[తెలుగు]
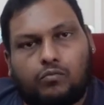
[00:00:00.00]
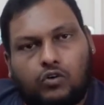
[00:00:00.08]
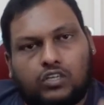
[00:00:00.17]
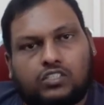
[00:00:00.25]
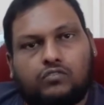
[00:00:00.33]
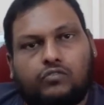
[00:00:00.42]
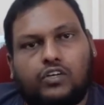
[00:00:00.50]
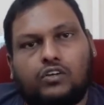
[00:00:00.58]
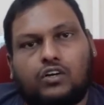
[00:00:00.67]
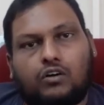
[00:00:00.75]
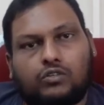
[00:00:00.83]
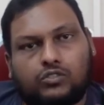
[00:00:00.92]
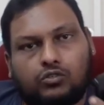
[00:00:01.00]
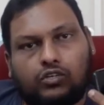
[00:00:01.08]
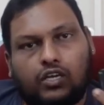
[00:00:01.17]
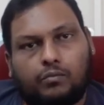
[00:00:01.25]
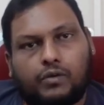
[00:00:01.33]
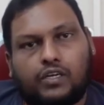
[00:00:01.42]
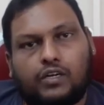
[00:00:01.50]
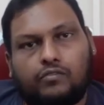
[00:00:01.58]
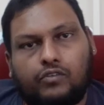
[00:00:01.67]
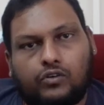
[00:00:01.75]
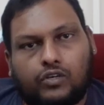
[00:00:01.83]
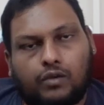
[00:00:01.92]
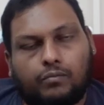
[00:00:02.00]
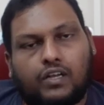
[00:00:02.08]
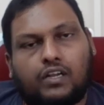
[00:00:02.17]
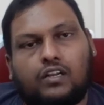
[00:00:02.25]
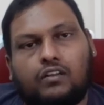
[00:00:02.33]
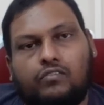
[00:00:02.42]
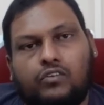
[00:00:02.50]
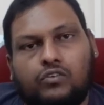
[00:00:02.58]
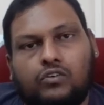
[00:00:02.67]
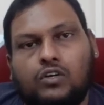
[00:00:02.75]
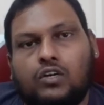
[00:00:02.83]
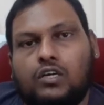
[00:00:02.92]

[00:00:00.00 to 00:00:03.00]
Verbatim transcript: అన్బాక్సింగ్ వీడియో కావచ్చు గేమింగ్ రివ్యూ కెమెరా రివ్యూ